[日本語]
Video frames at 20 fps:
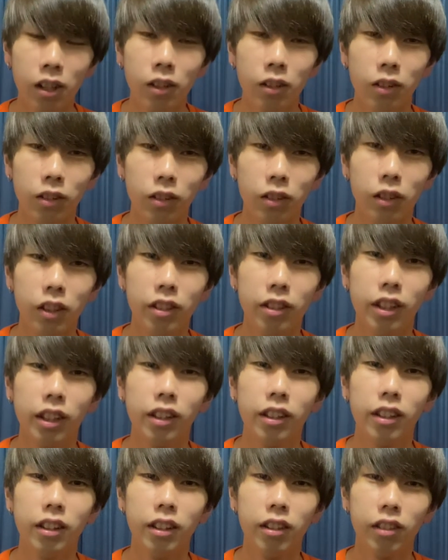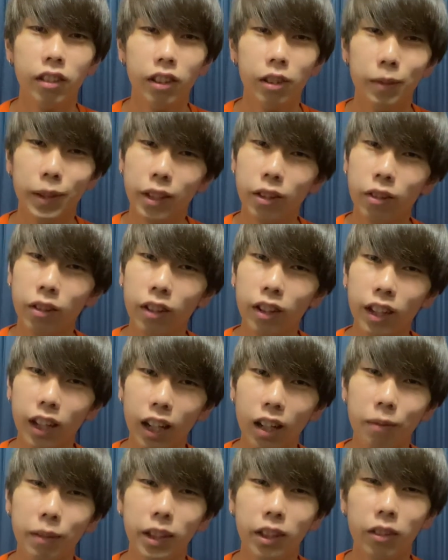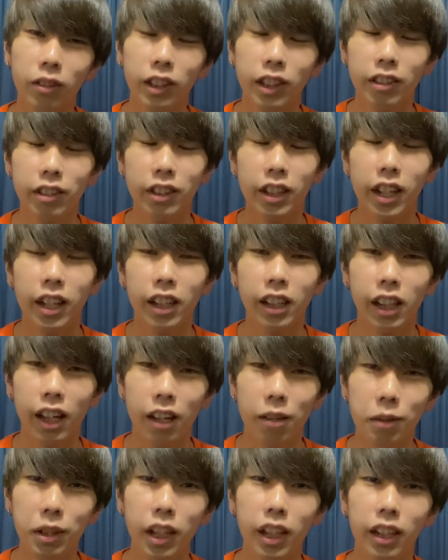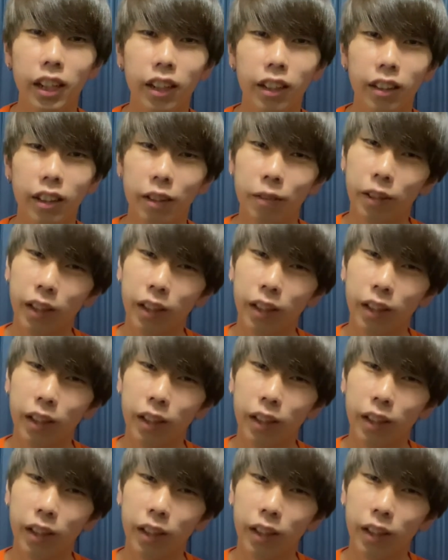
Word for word: 本当嬉しかったんですけど、まあそっからまた同じ展開みたいになって、